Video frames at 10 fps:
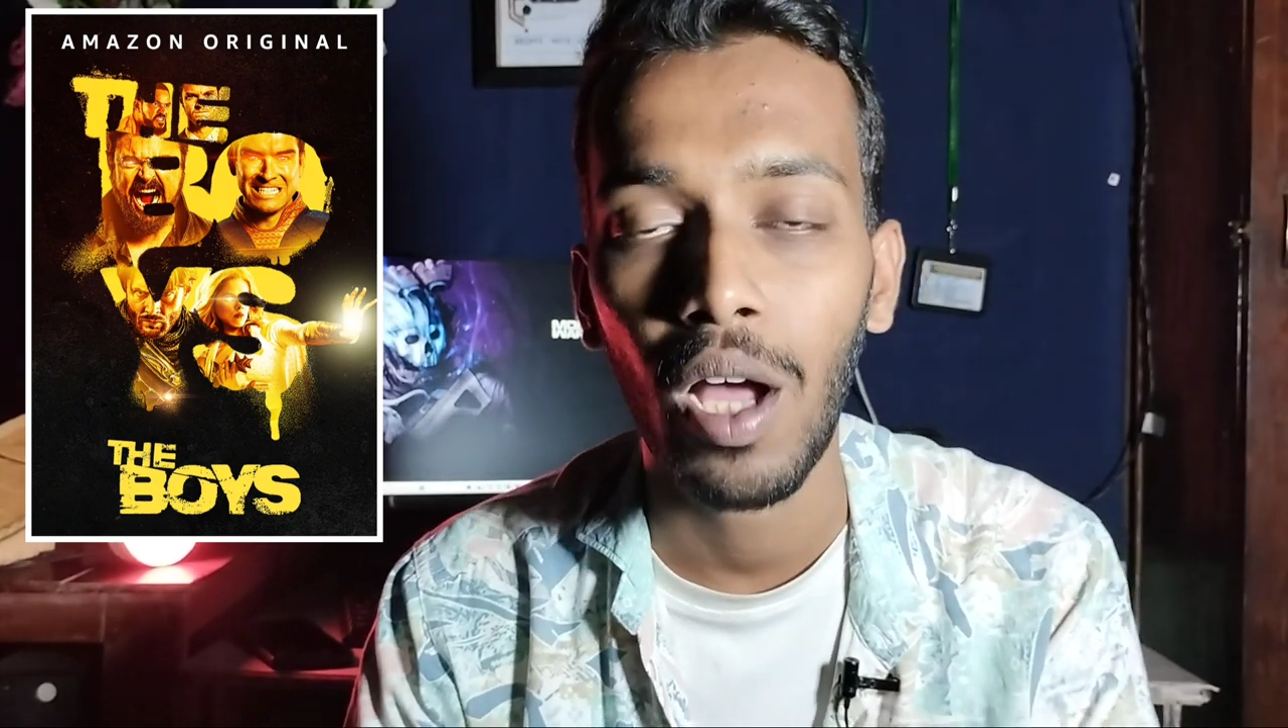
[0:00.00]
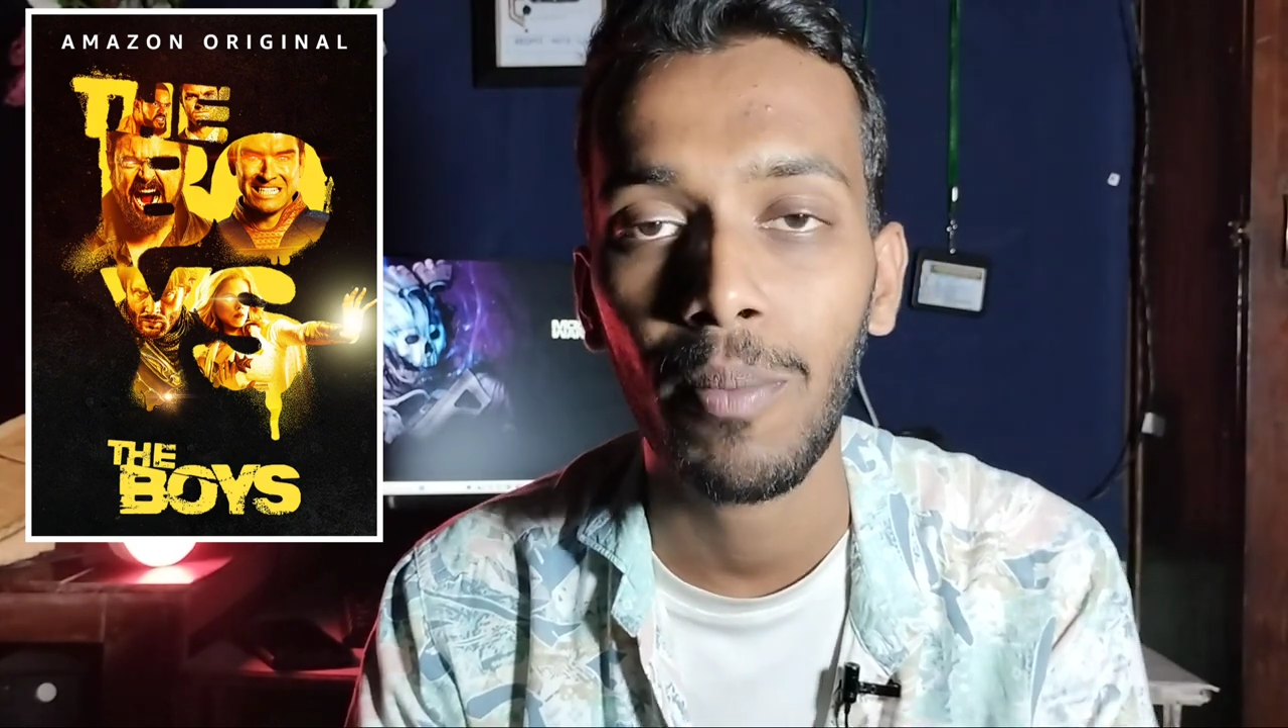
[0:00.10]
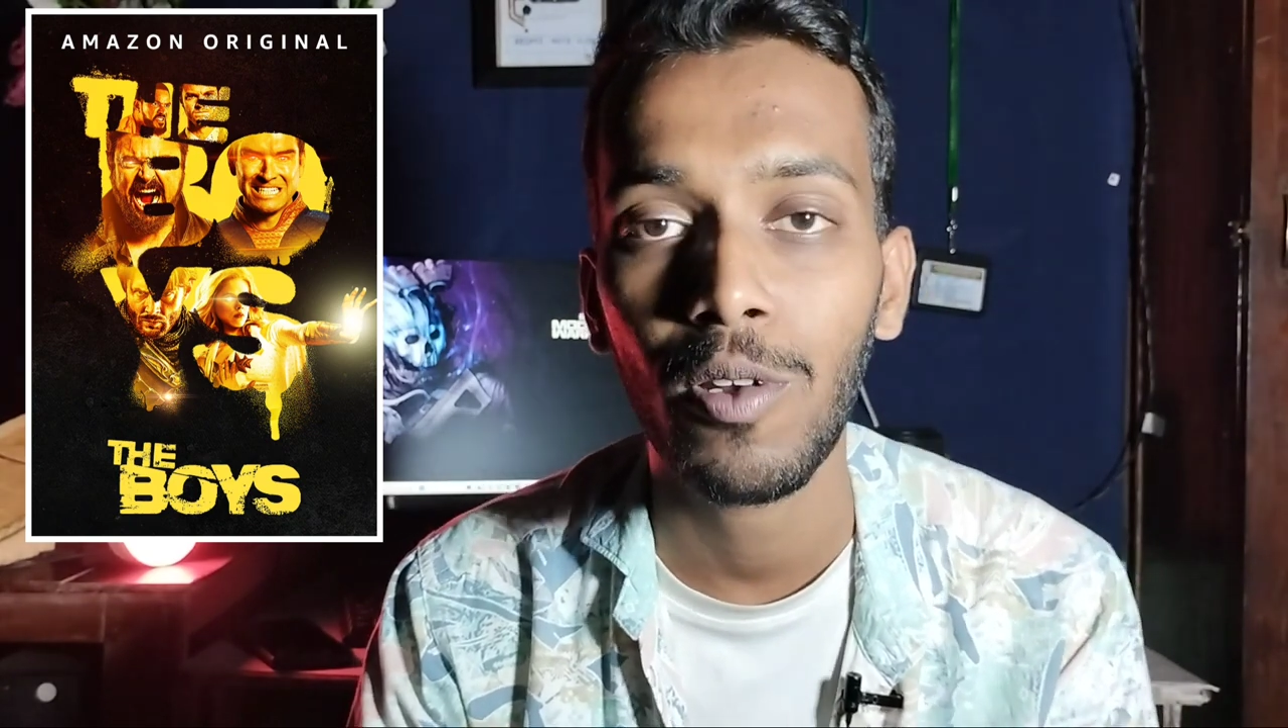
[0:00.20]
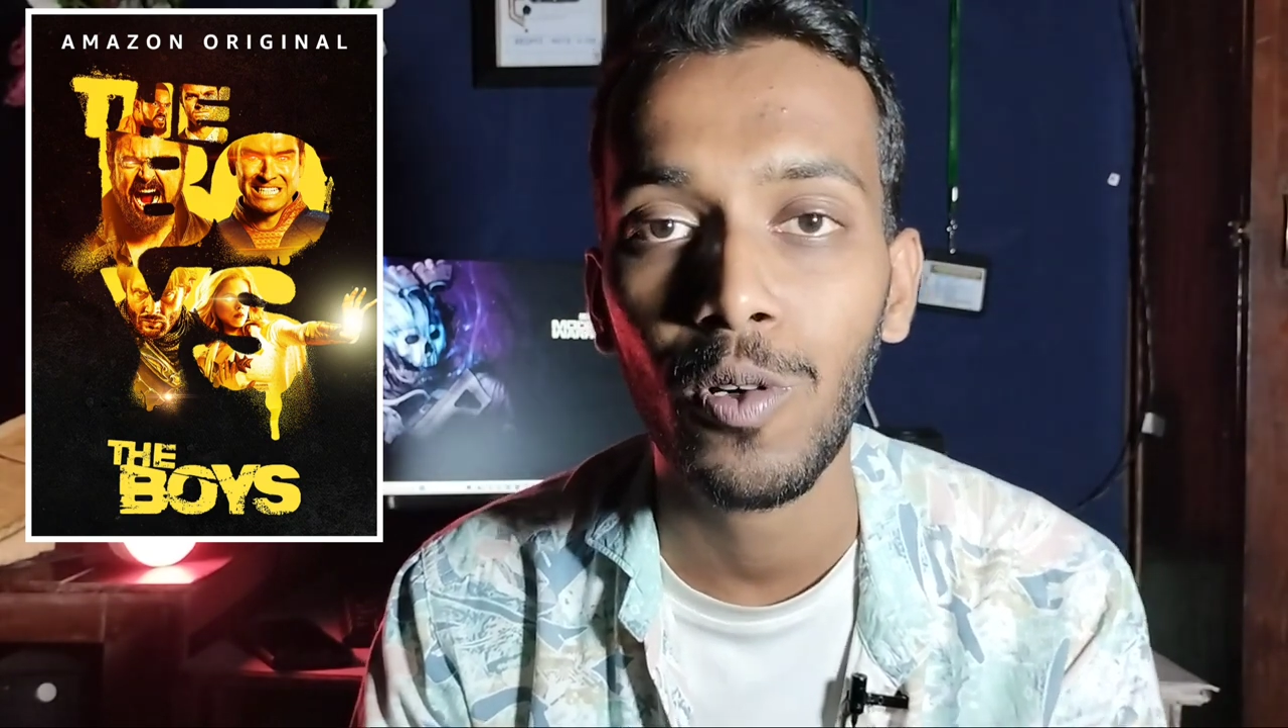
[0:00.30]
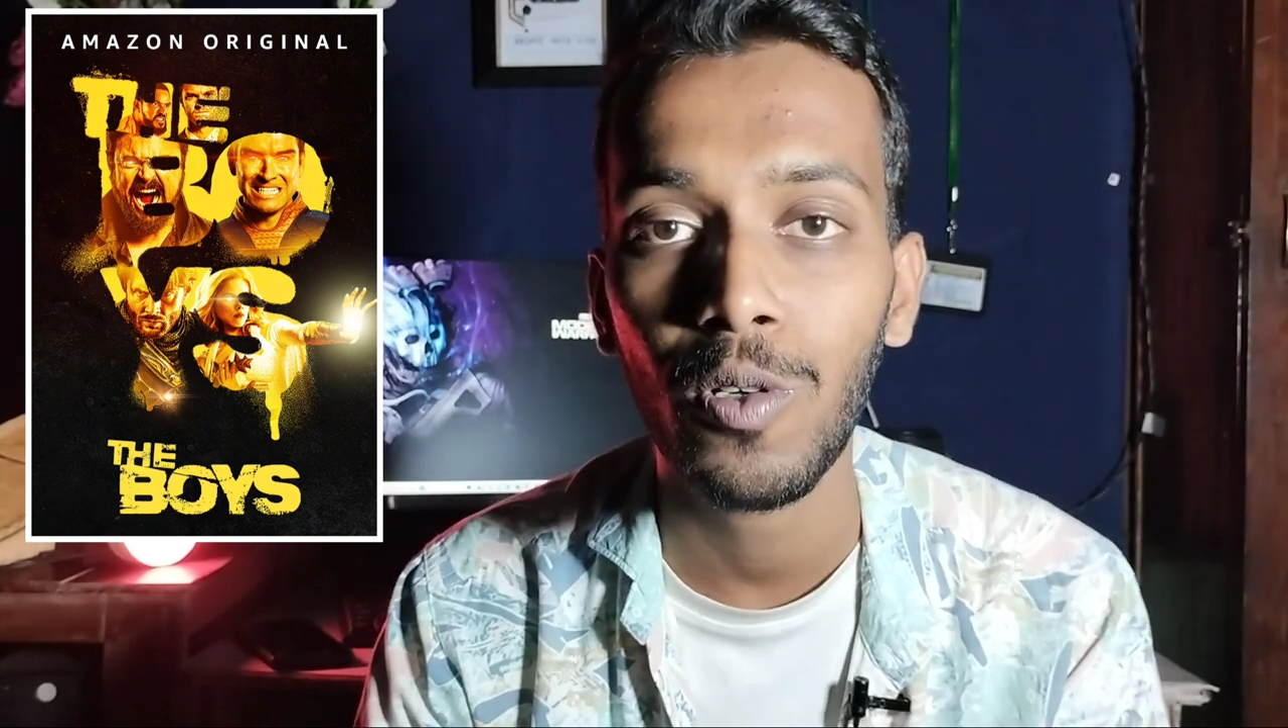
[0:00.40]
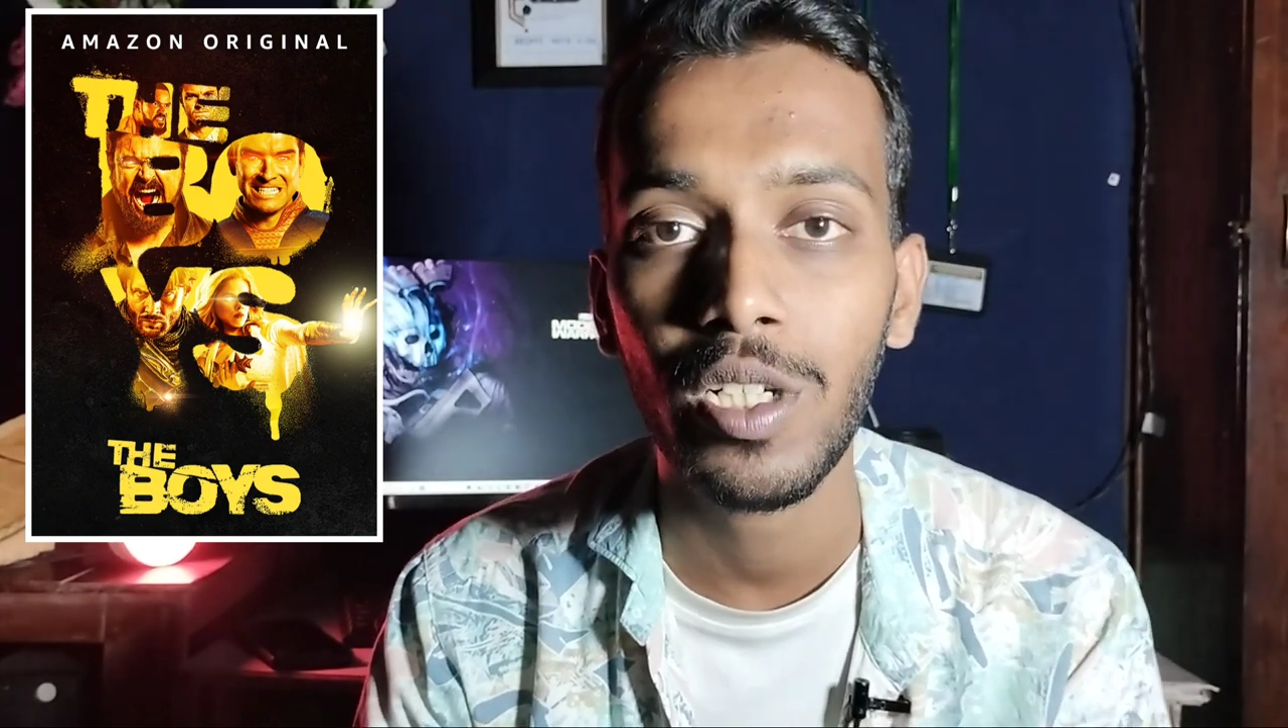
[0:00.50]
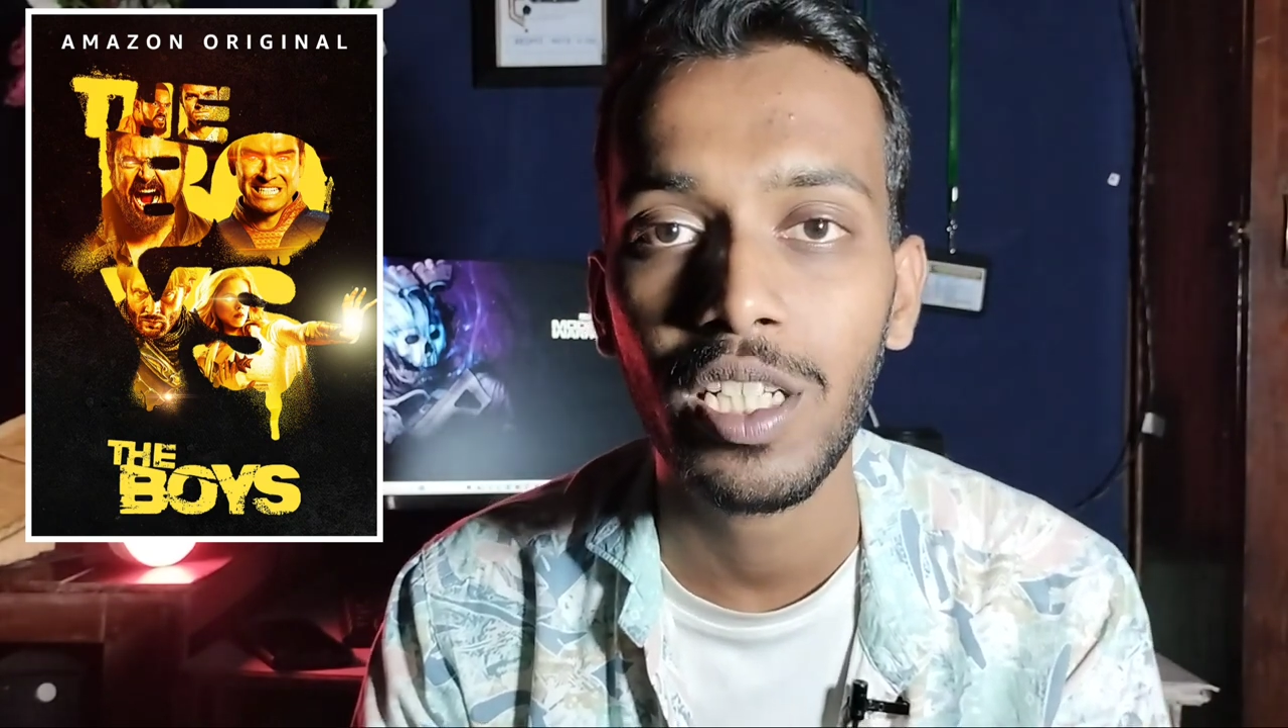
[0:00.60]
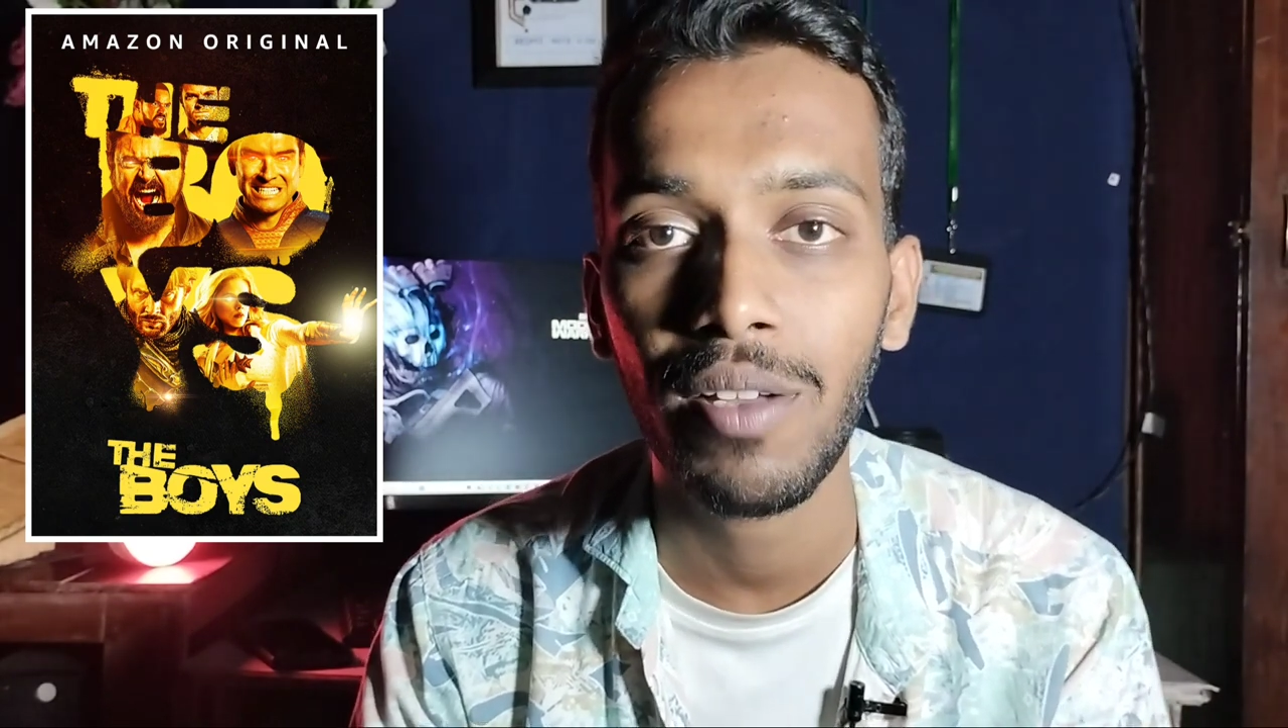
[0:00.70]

हम लोगों को